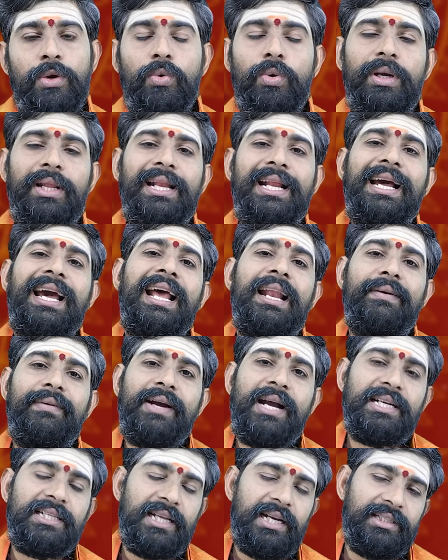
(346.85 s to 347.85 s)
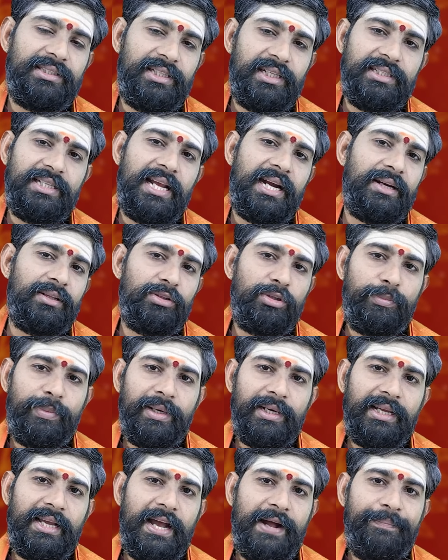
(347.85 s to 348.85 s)
కొన్ని రకాల అవకాశాలు చేజారడంతో
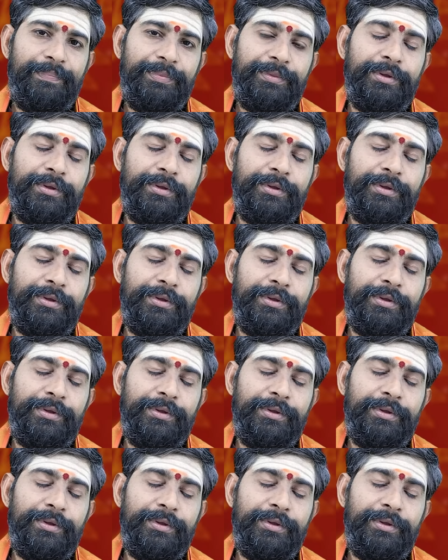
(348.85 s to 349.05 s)
పాటుగా